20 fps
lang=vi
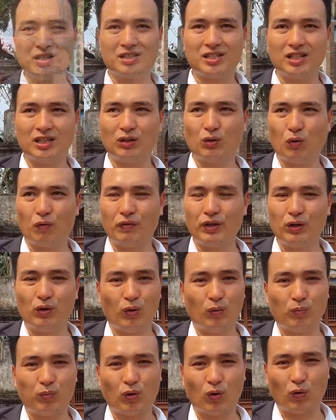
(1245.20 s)
vị trí của
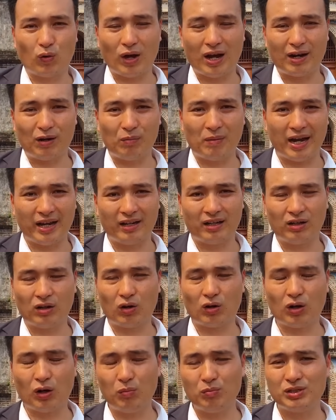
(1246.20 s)
Vinhome cổ loa Đông Anh
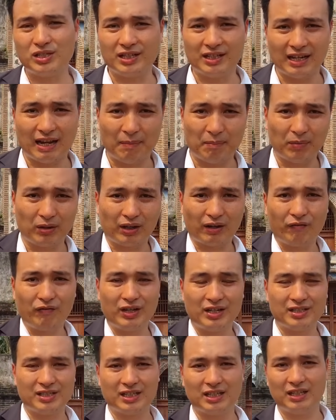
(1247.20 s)
nó không chỉ nằm ở
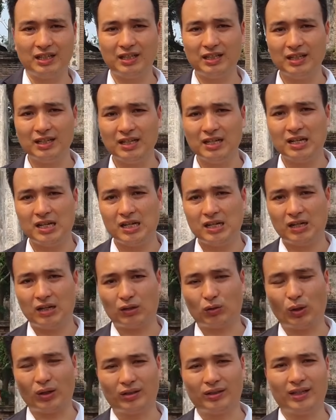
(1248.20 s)
cái vị trí
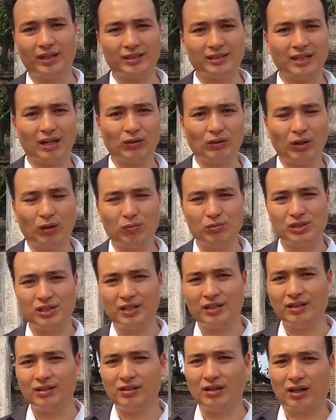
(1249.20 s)
nó thuận tiện giao thông
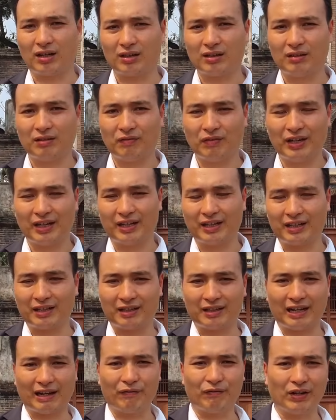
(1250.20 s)
chiến lược về
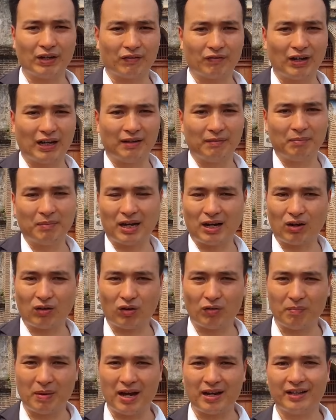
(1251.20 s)
cái việc gần mà
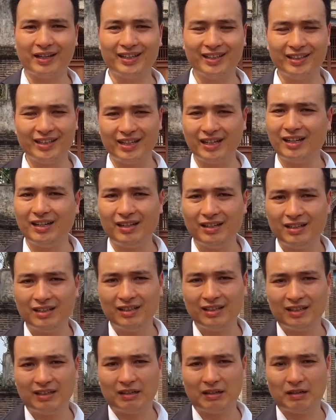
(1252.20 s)
nó còn mang ý nghĩa
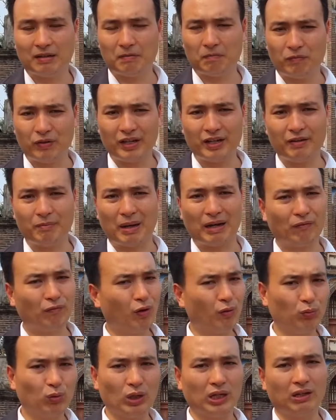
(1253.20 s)
ờ, về mặt
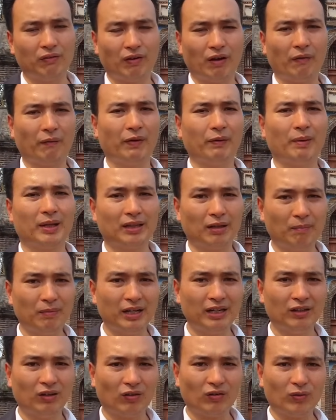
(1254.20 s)
phong thủy và về mặt
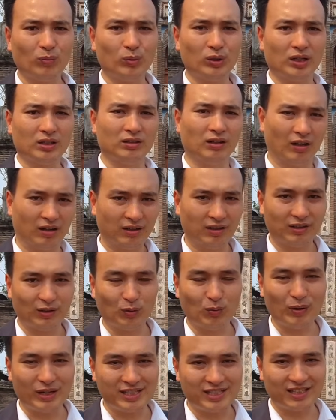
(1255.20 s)
tâm linh nó được hưởng
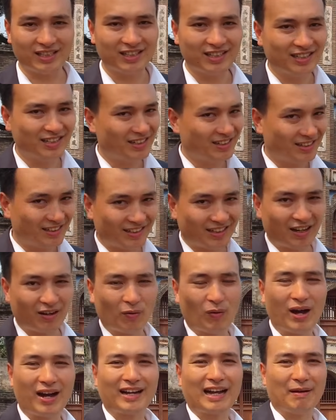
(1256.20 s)
đúng không anh chị
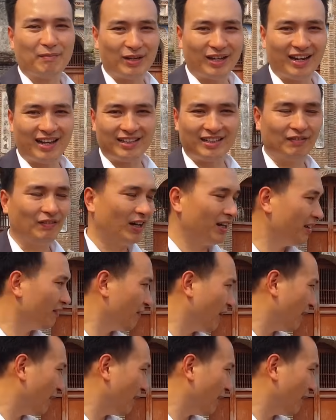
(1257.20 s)
à, Hoa cảm nhận là như vậy